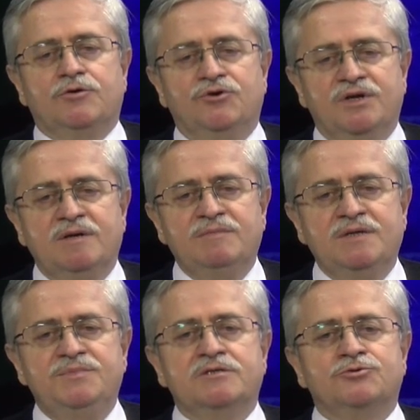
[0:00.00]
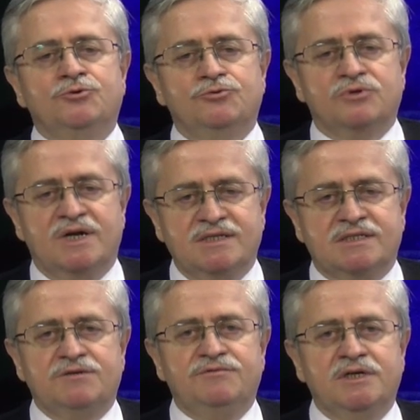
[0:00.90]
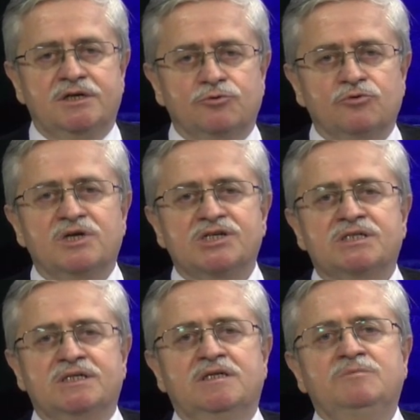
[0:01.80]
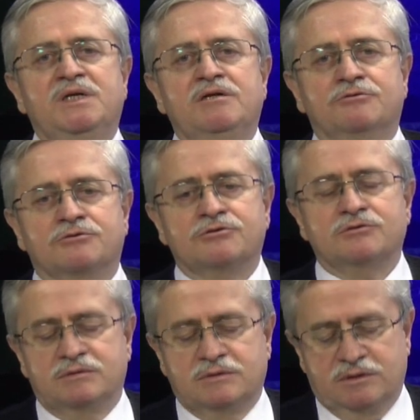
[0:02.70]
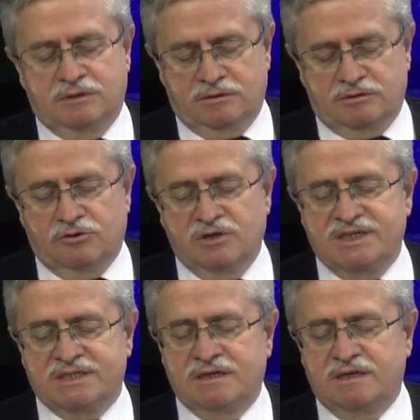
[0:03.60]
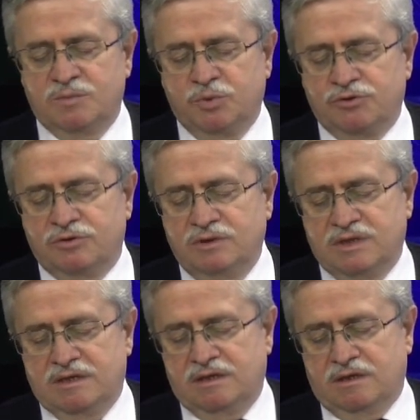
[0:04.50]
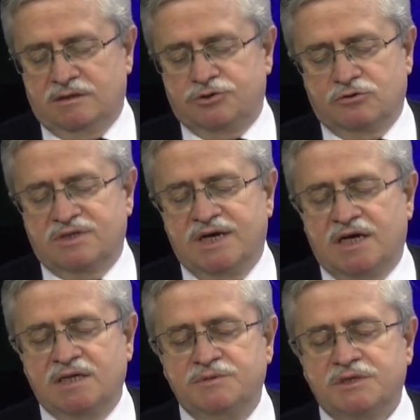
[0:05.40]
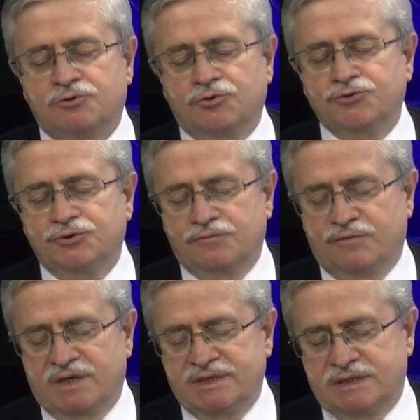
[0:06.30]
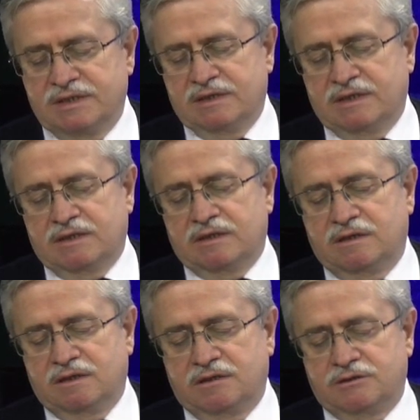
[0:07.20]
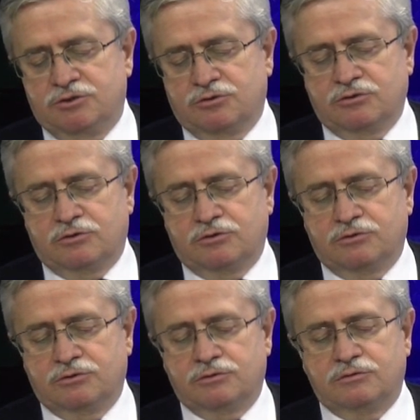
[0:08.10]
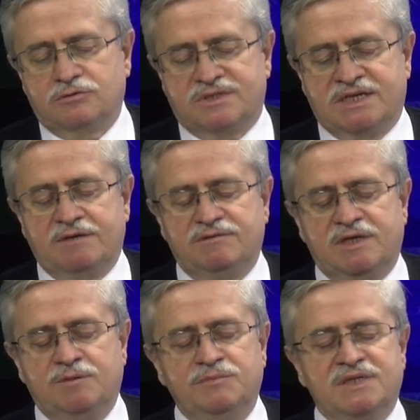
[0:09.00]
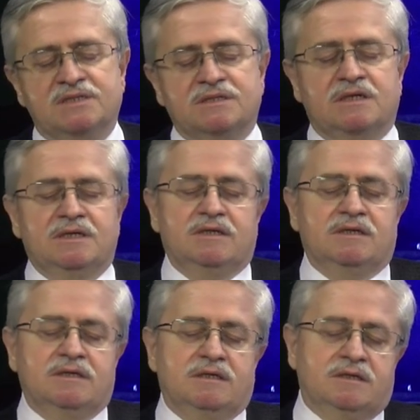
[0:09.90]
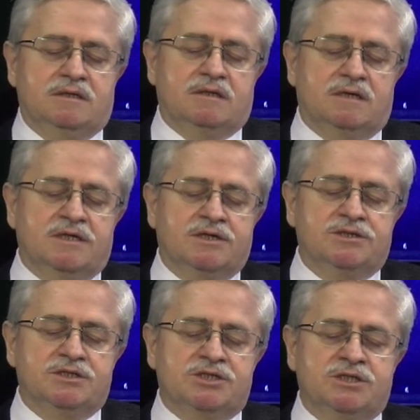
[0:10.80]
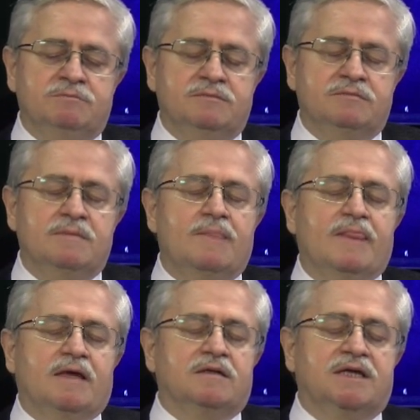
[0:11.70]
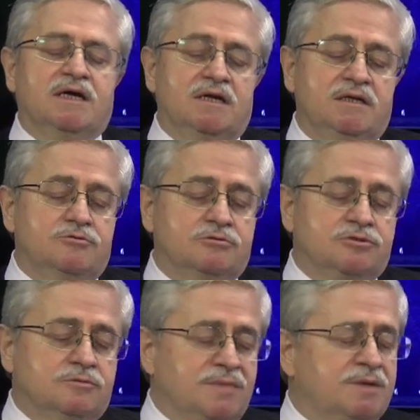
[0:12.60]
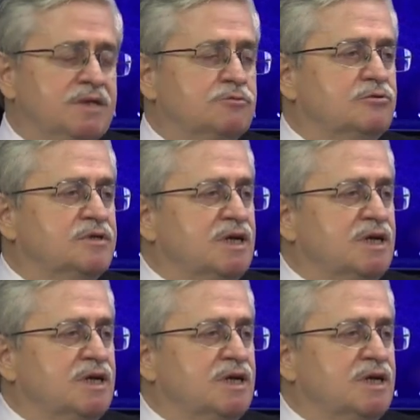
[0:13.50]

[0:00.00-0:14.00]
önemli bir kültürel seviyeye ulaştığını biliyoruz. Dolayısıyla bugün çok değerli bir konuğum var. E, çok e, sevdiğim bir e, arkadaşım, değerli dostum Mehmet Nuri